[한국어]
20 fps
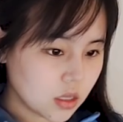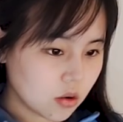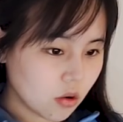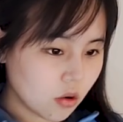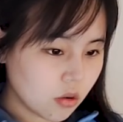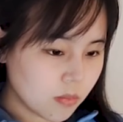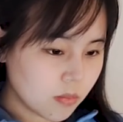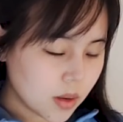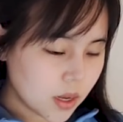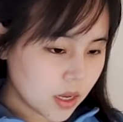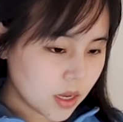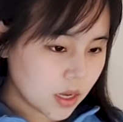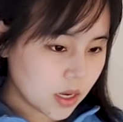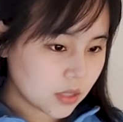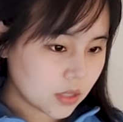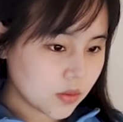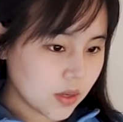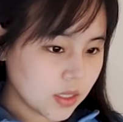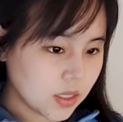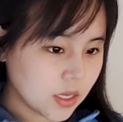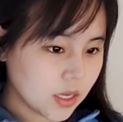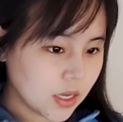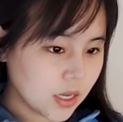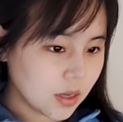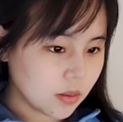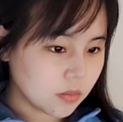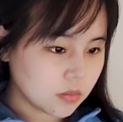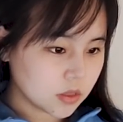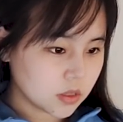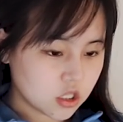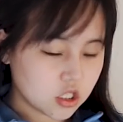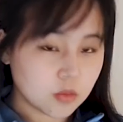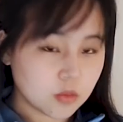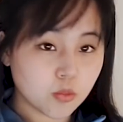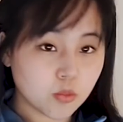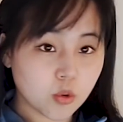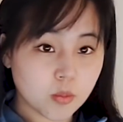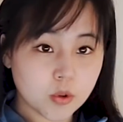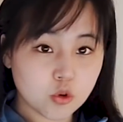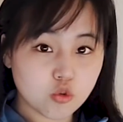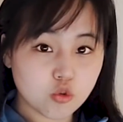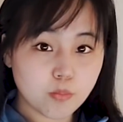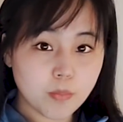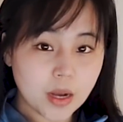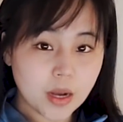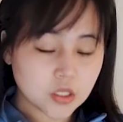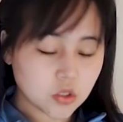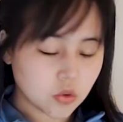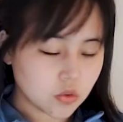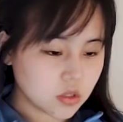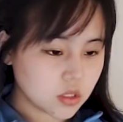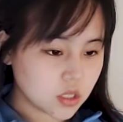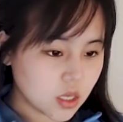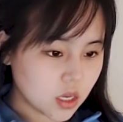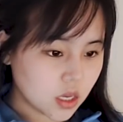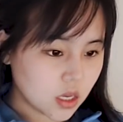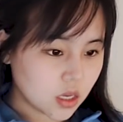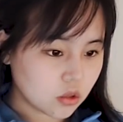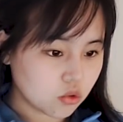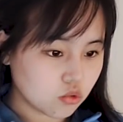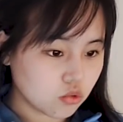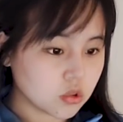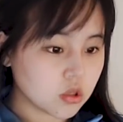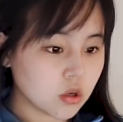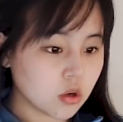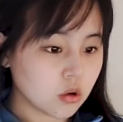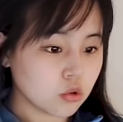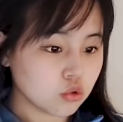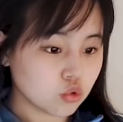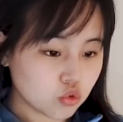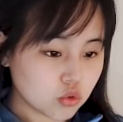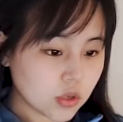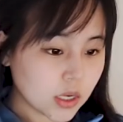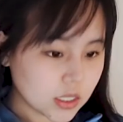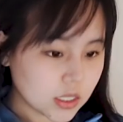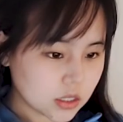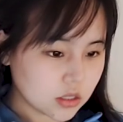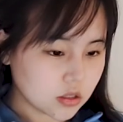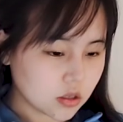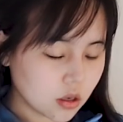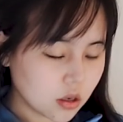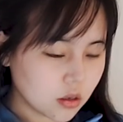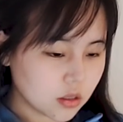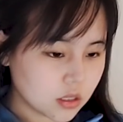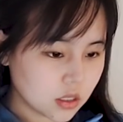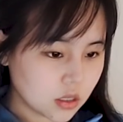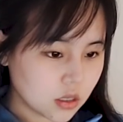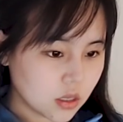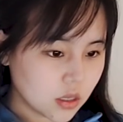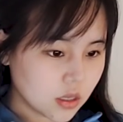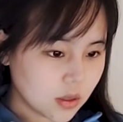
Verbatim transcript: 얼마가 되나 지금 보면 쿠팡 전체 유저 수가 있죠.